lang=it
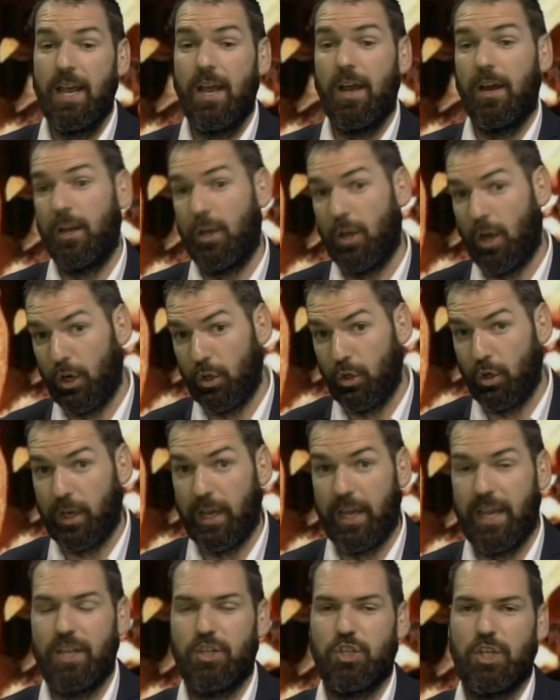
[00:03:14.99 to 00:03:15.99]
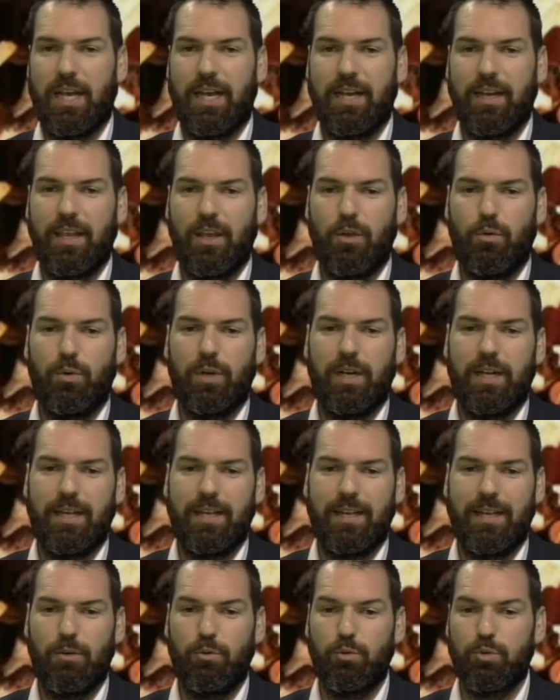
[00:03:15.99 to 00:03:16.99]
Ricordo che c'è anche un,
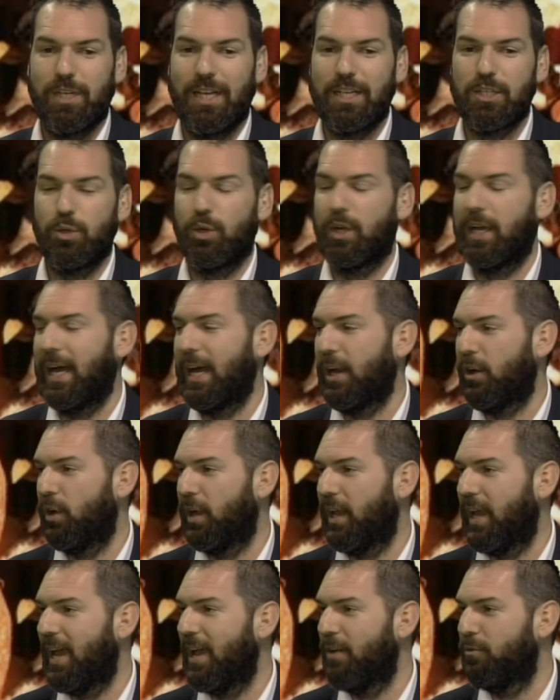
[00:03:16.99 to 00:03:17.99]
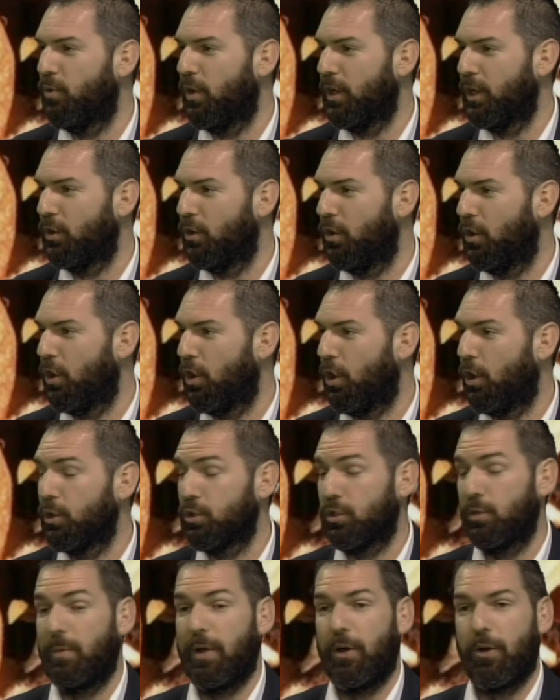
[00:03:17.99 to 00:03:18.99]
eh, un, sesto carro che è fuori
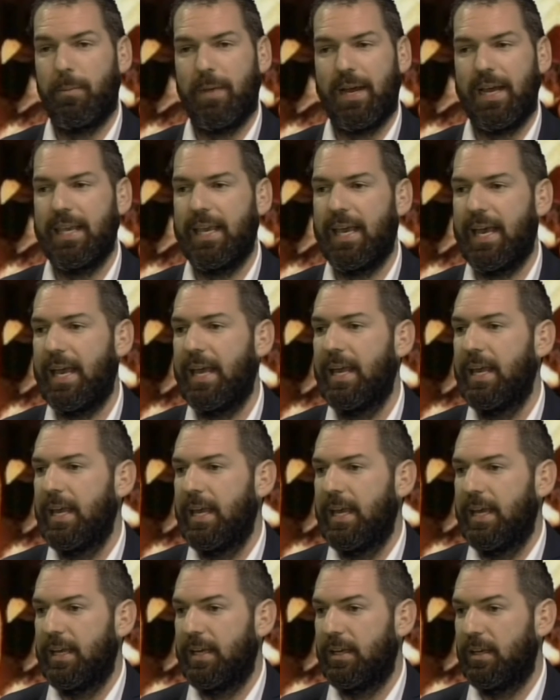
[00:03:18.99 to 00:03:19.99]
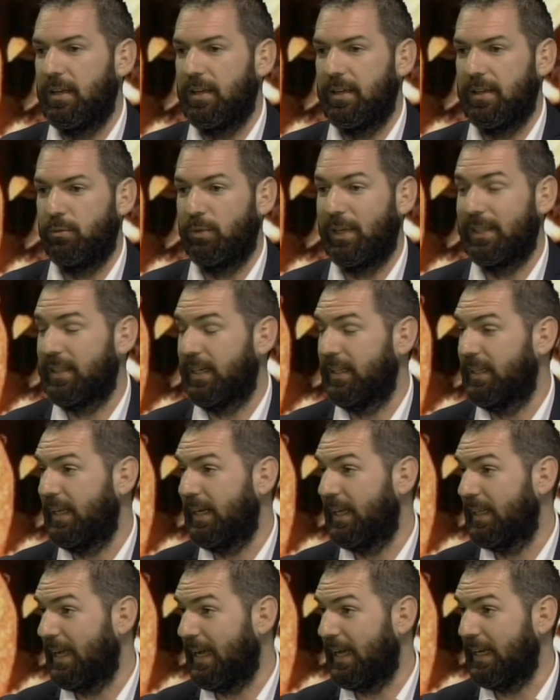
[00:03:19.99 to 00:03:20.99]
concorso, ma ormai è eh, una
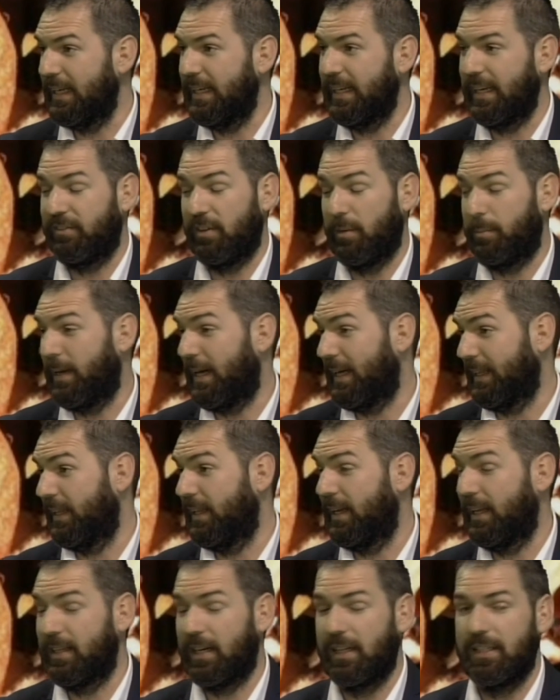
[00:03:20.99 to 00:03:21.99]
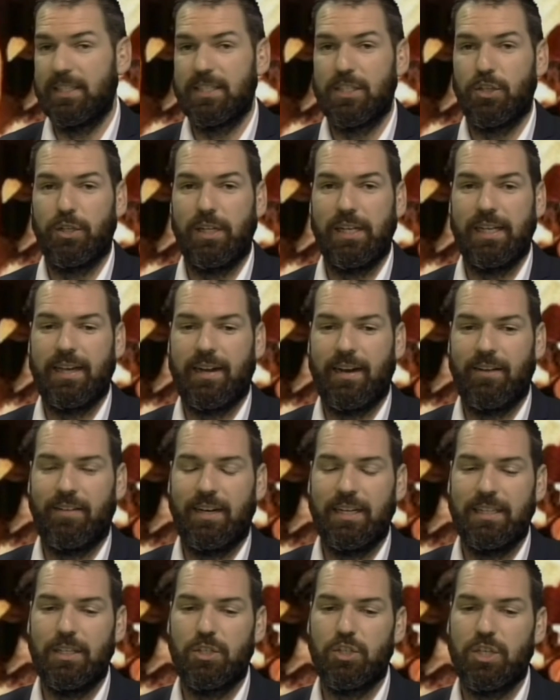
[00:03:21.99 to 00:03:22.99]
trentina d'anni che fa parte della tradizione del
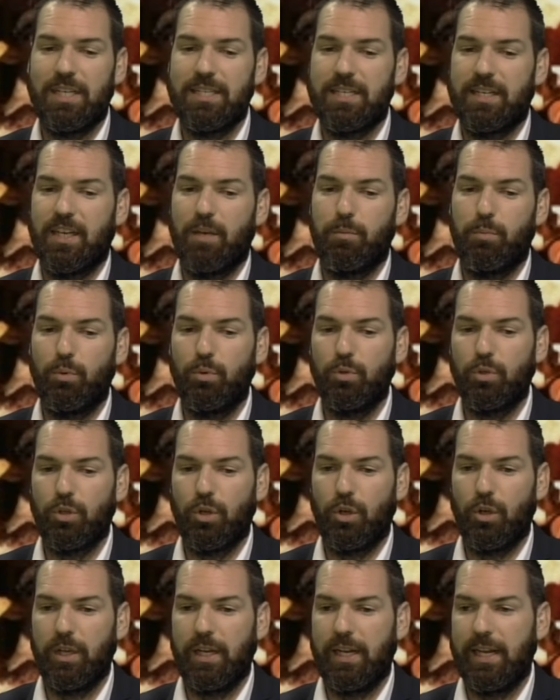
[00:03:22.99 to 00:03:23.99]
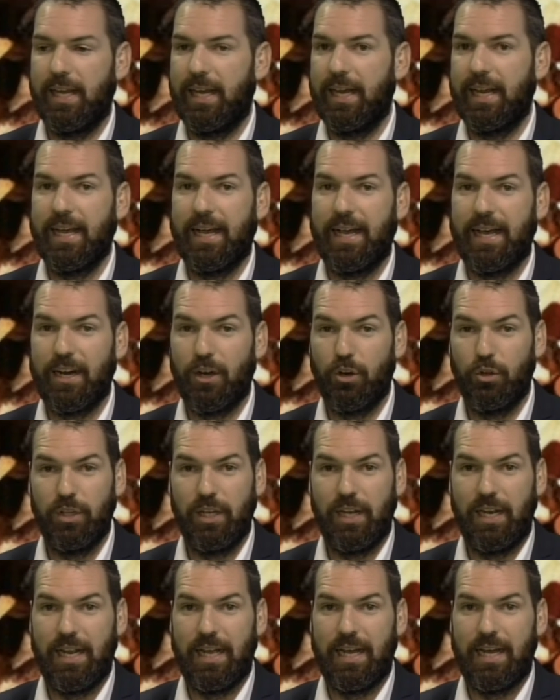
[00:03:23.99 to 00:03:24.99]
Carnevale di Cesa, che appunto appunto il carro
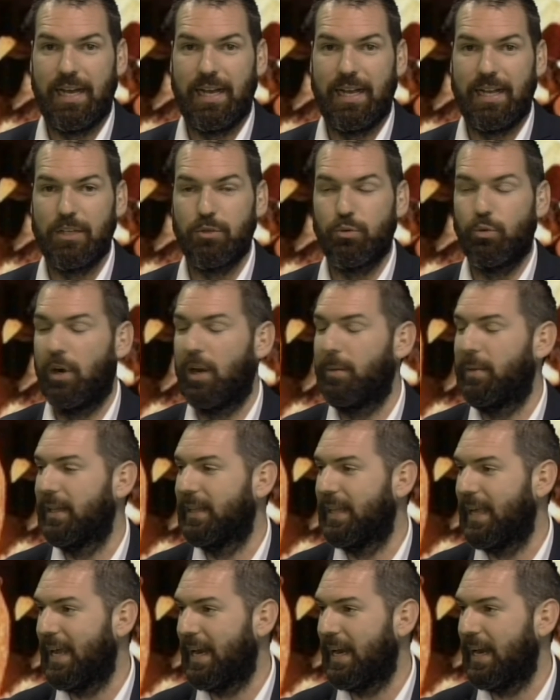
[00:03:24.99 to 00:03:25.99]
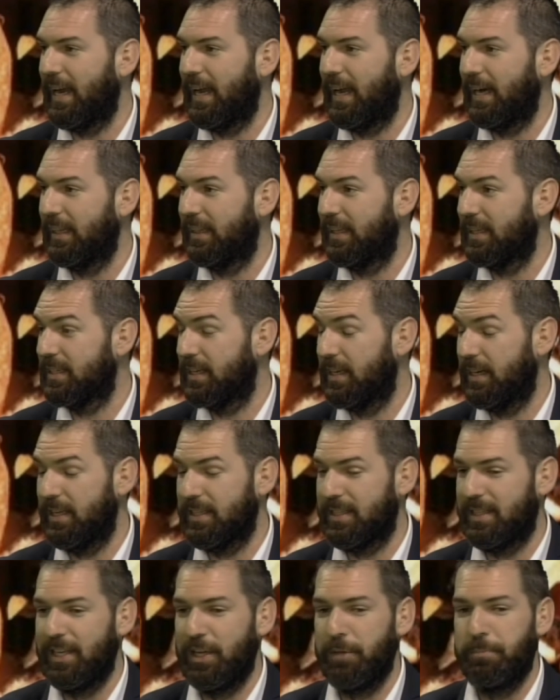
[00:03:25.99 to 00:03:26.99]
della scuola materna Caritas
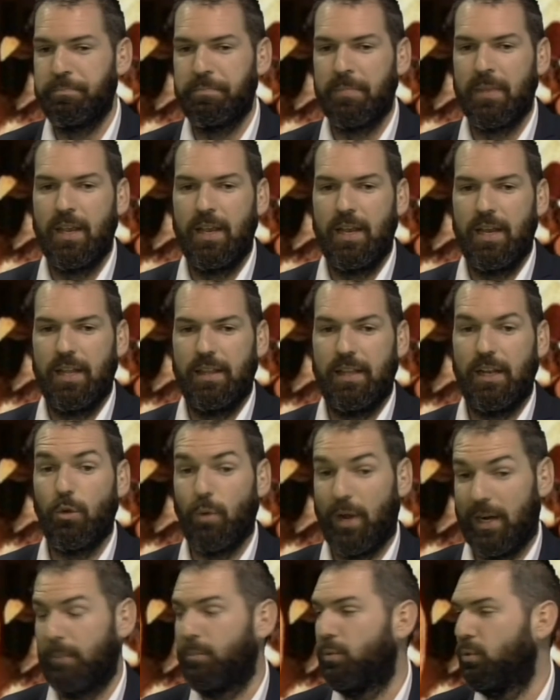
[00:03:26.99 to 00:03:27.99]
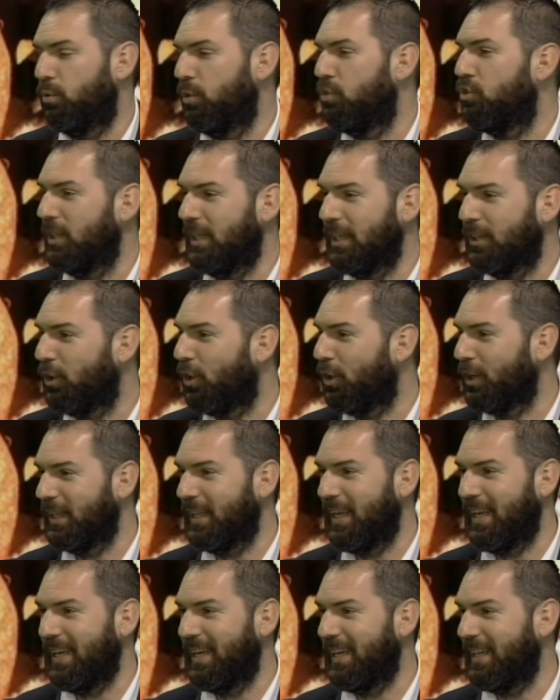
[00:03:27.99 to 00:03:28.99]
Christi nel quale appunto i genitori
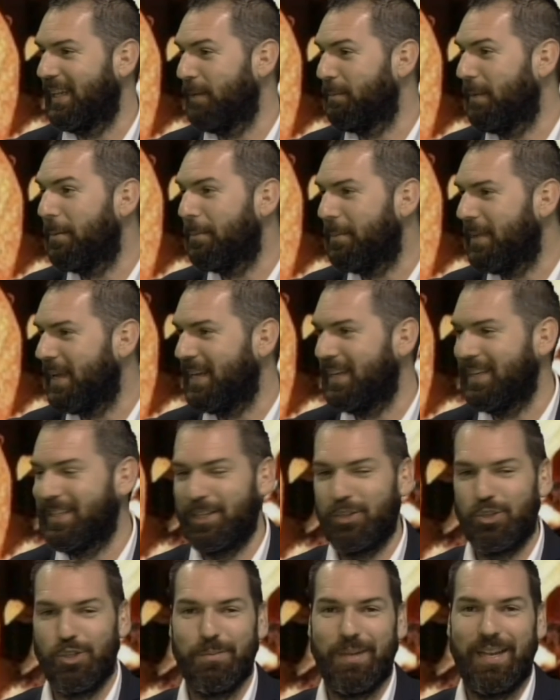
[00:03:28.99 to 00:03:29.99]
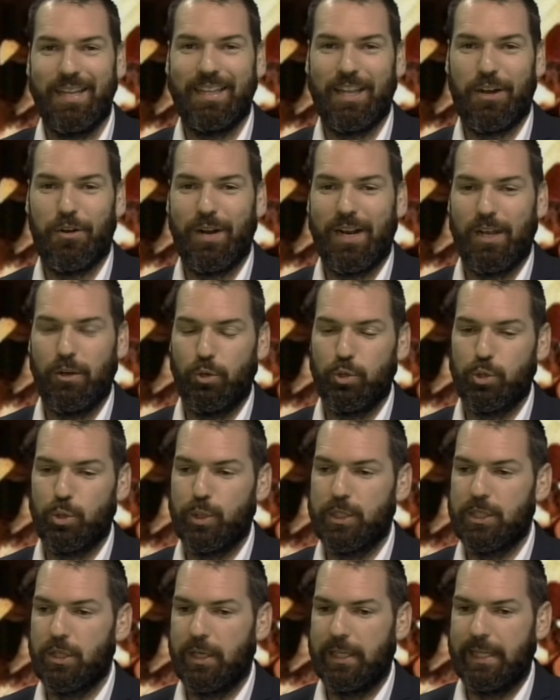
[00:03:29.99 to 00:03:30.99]
dei, dei, bambini si cimentano nella
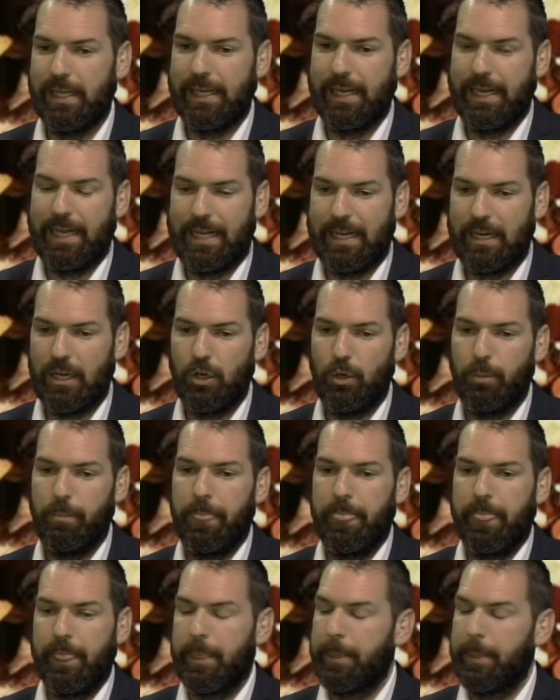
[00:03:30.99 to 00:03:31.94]
costruzione del carro. Chiaro. Ecco,